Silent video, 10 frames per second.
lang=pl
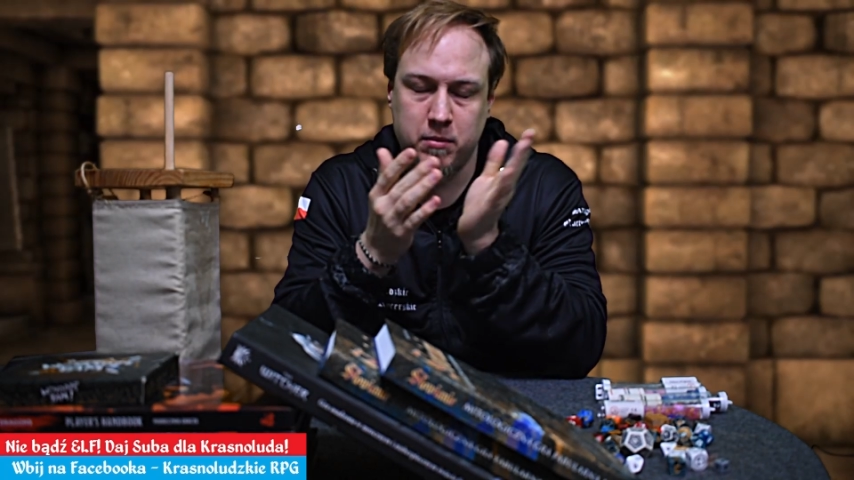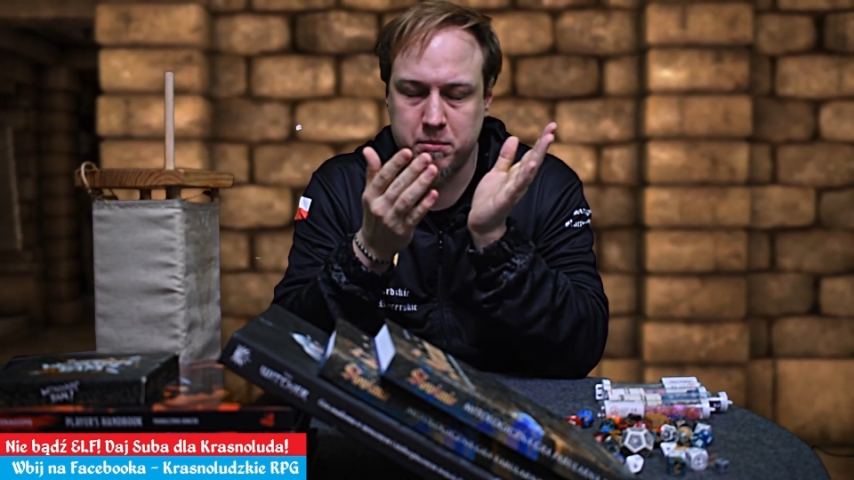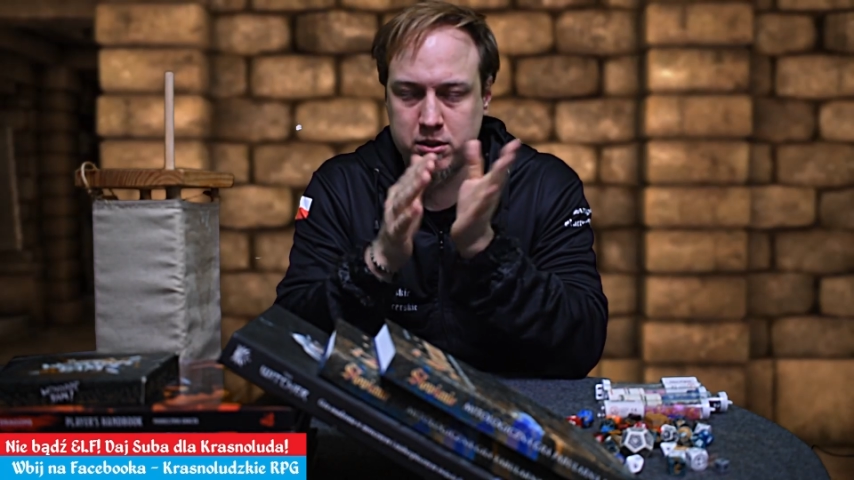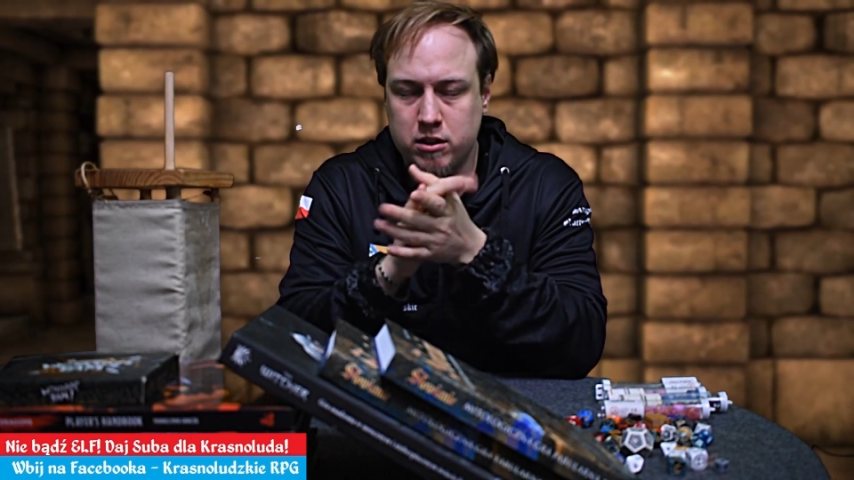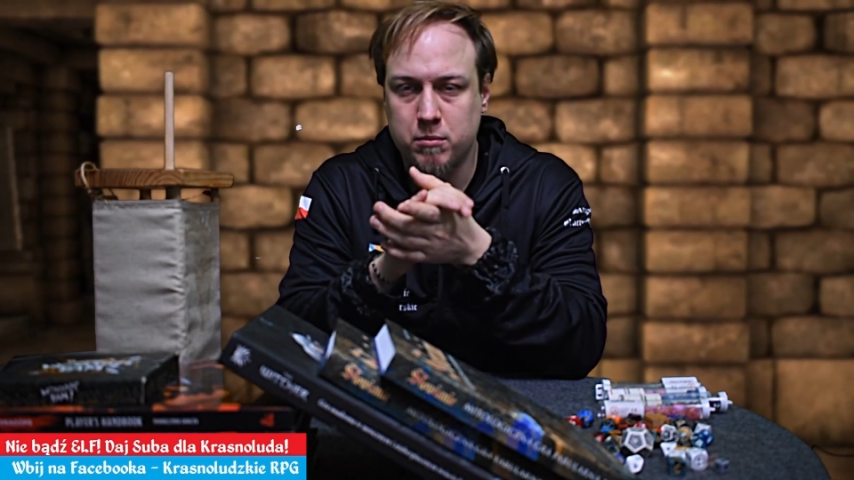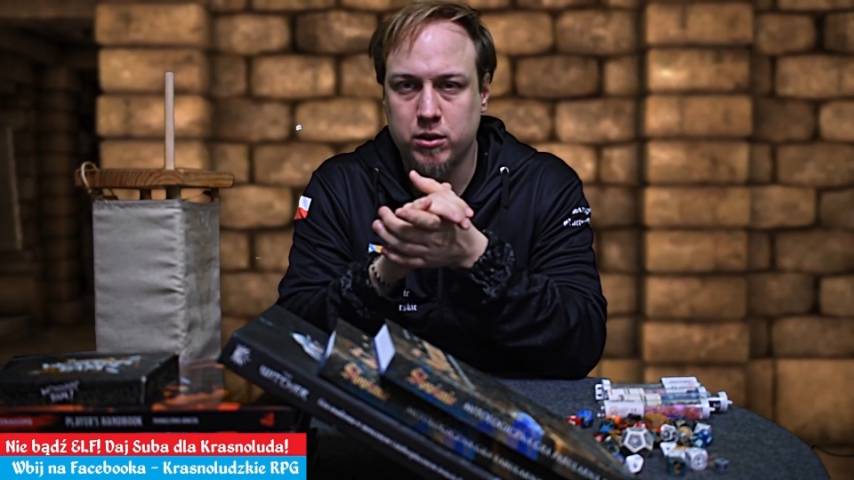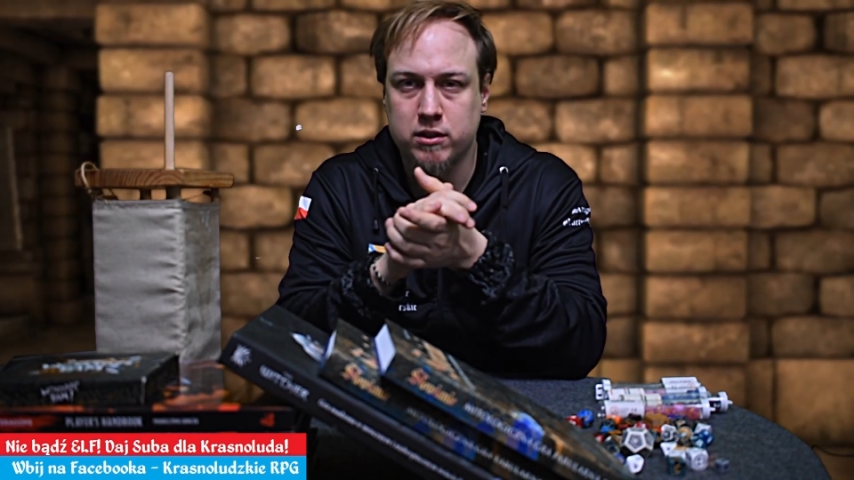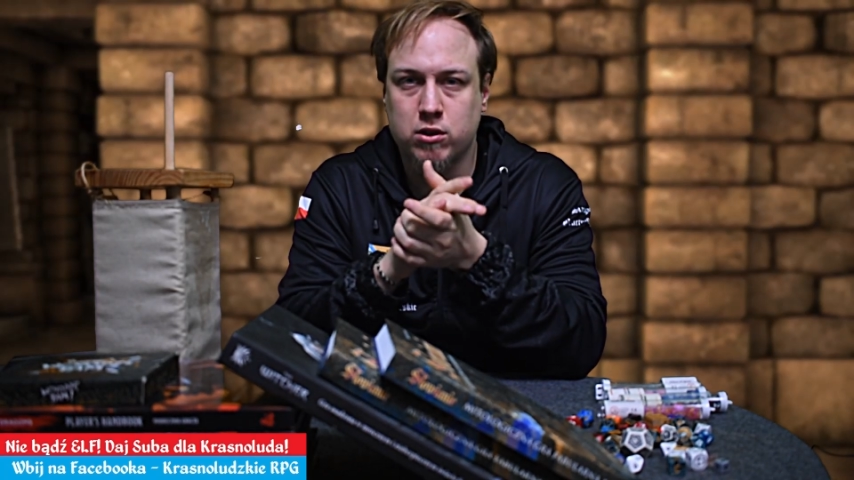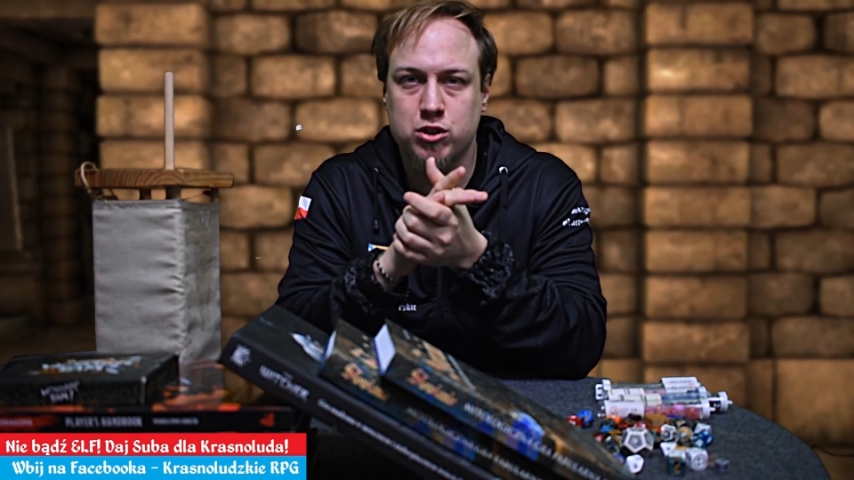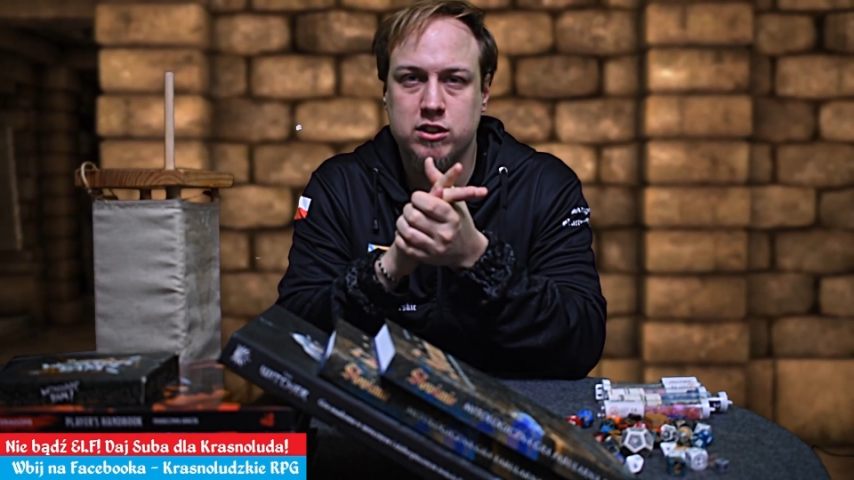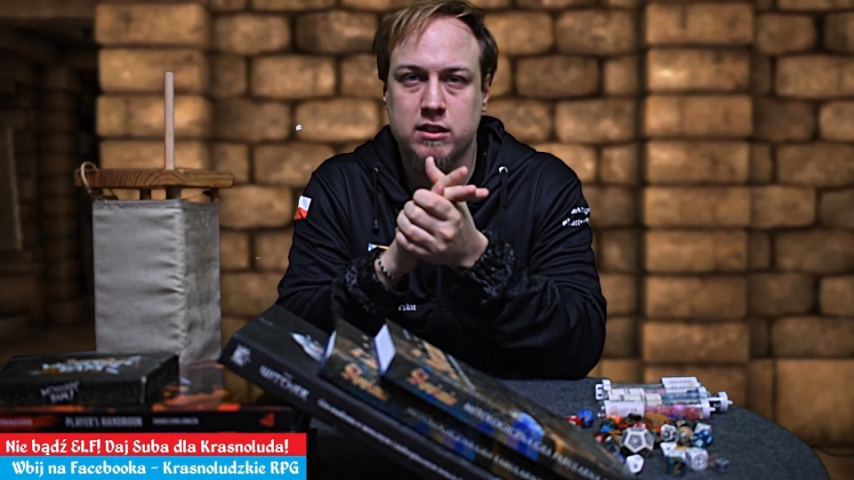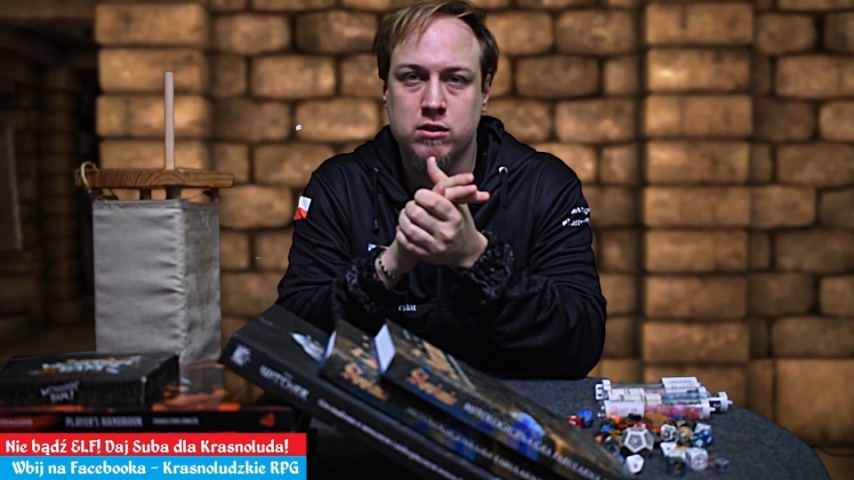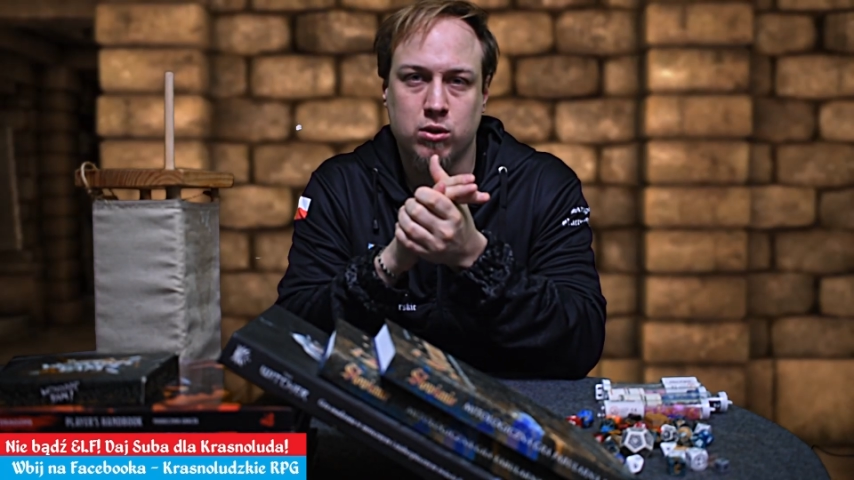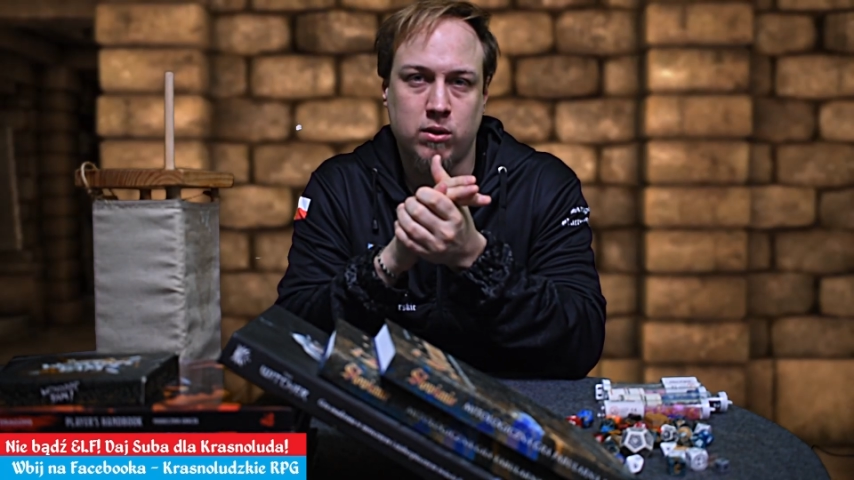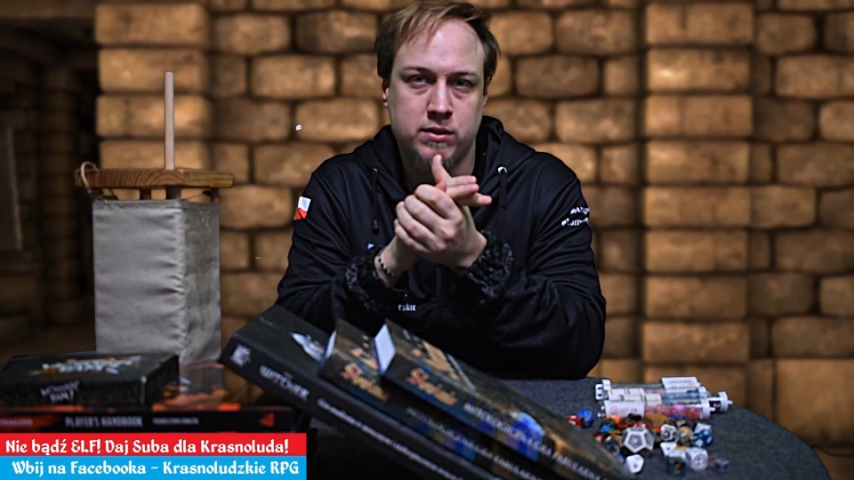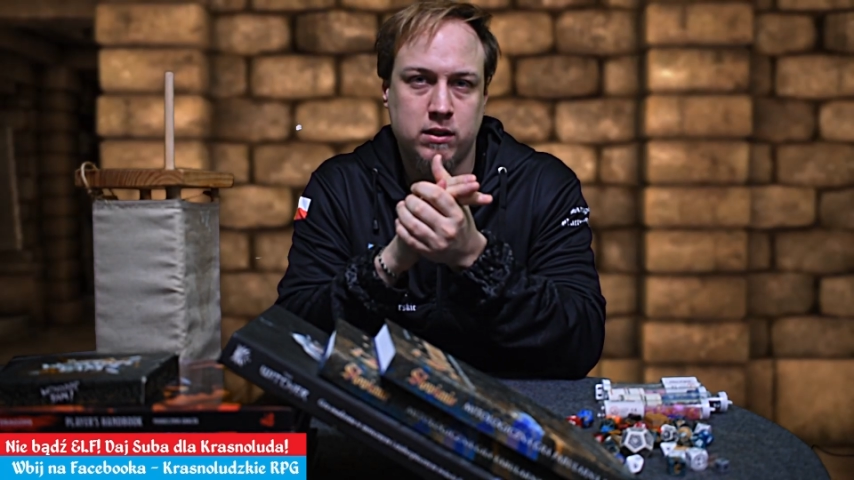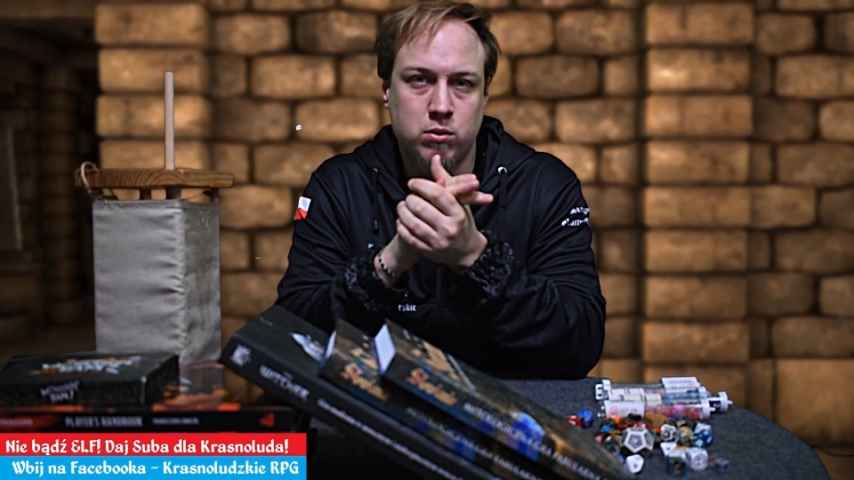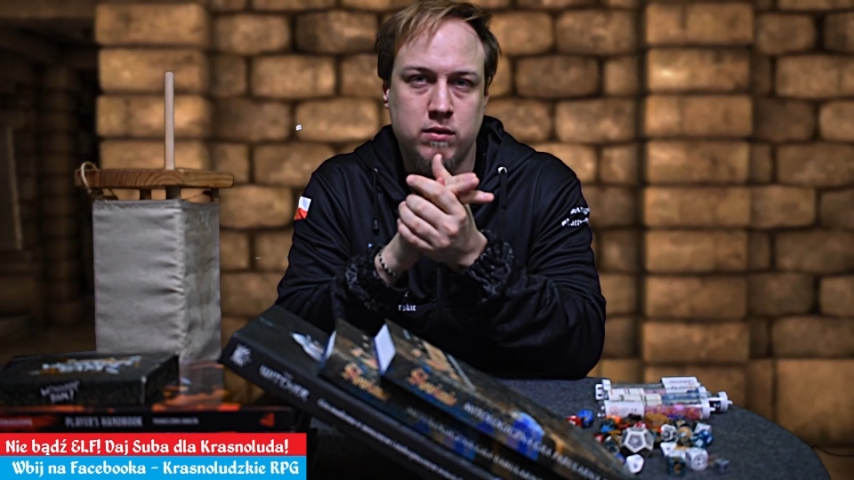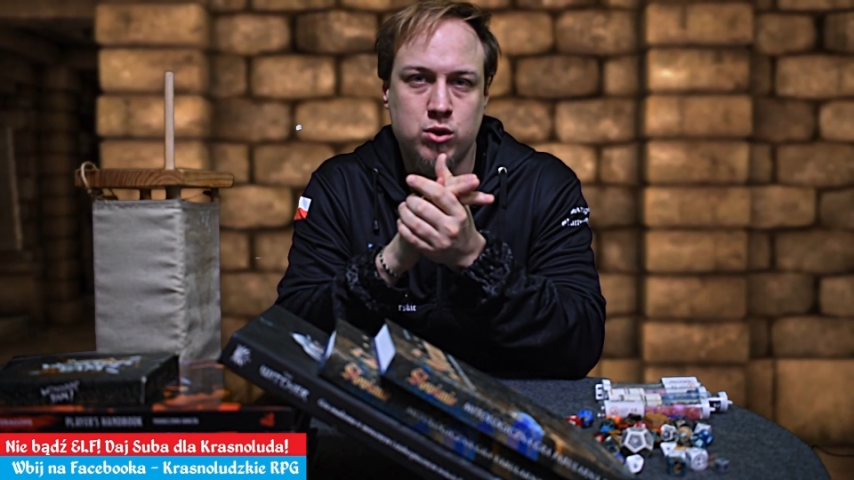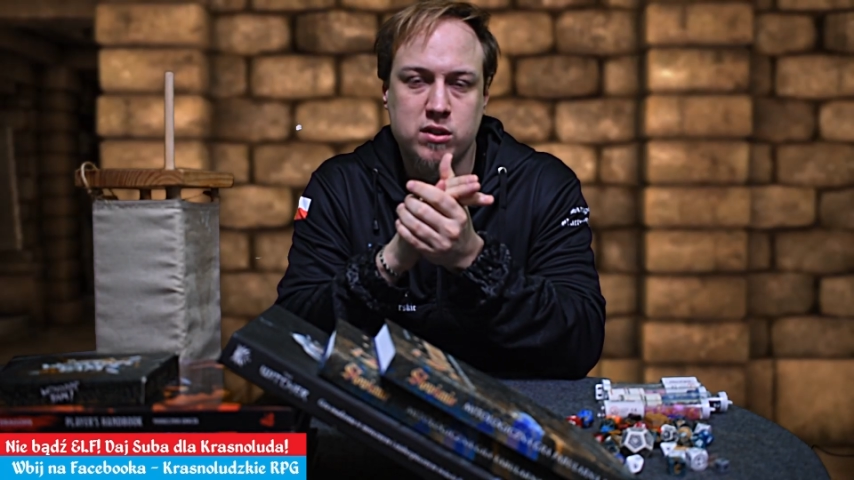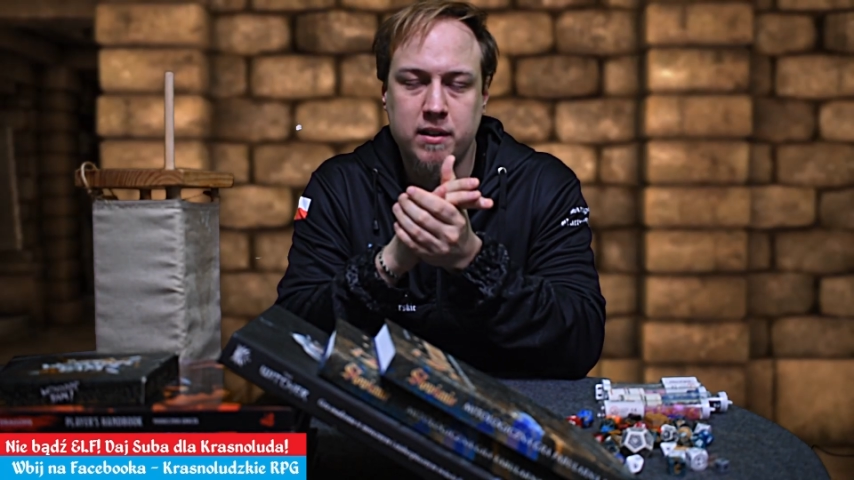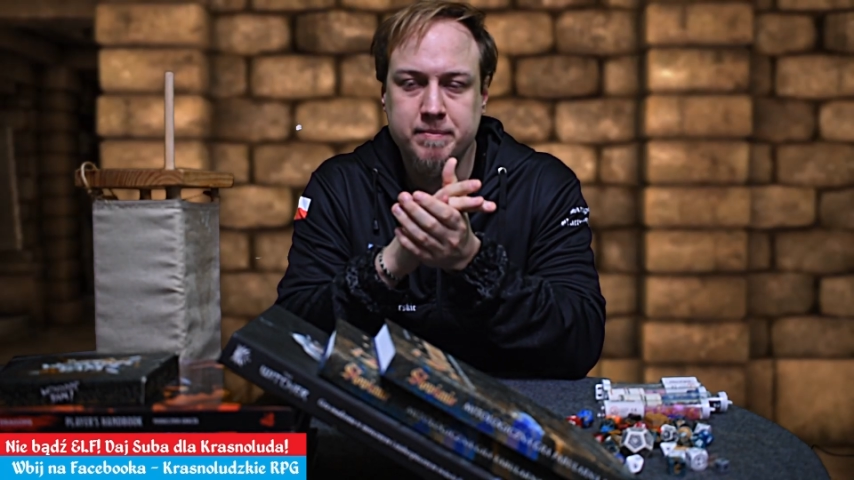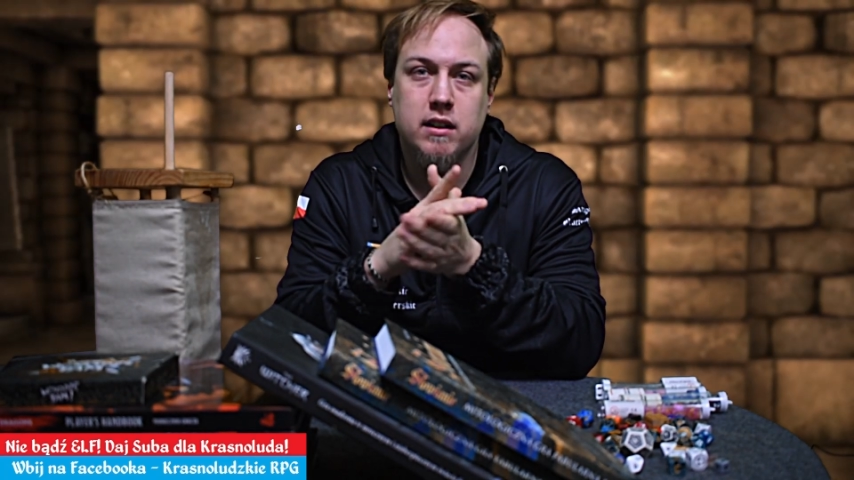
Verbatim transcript: albo będziecie mogli skorzystać z gotowca, który wrzucę